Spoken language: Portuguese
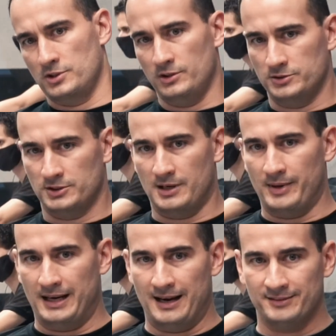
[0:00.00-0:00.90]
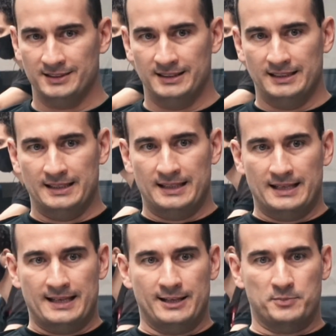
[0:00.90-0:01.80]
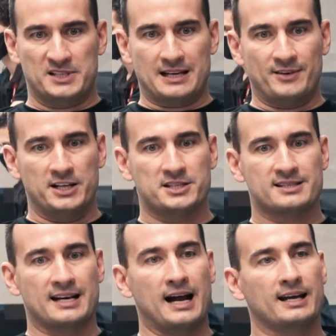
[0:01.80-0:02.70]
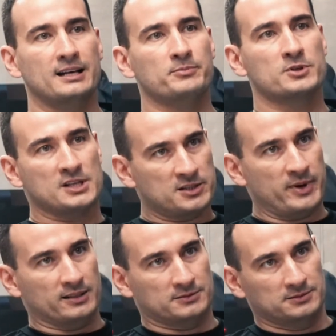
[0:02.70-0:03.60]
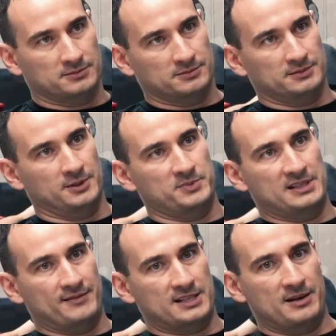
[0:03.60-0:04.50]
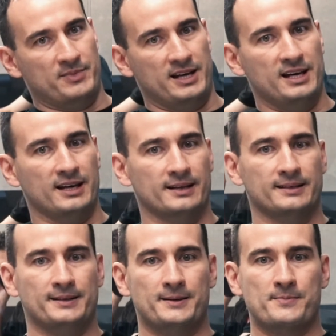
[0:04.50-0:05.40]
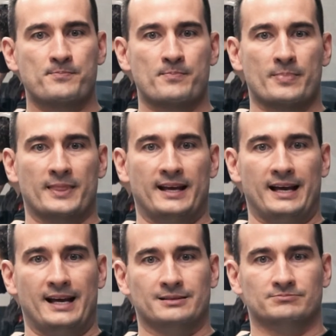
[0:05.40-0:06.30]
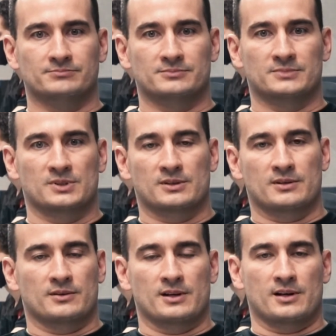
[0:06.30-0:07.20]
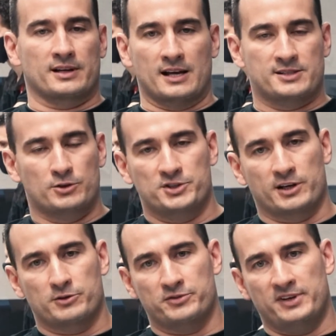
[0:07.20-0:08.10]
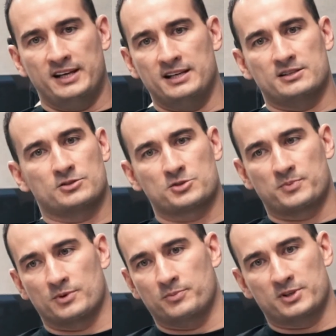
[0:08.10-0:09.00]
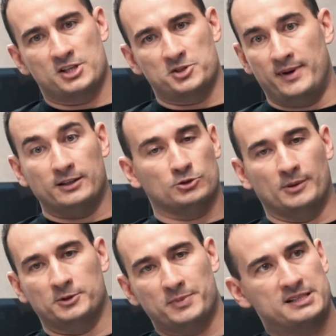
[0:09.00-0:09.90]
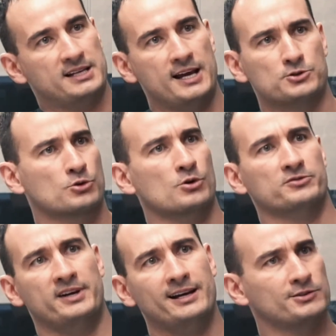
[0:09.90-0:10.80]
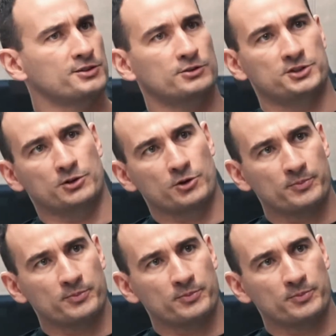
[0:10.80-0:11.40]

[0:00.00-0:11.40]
Julião, onde eu trabalhava, e eu precisava registrar aquele procedimento. Eu precisava saber é, a cirurgia que eu fiz, os, o procedimento, o nome do paciente, o convênio, o cirurgião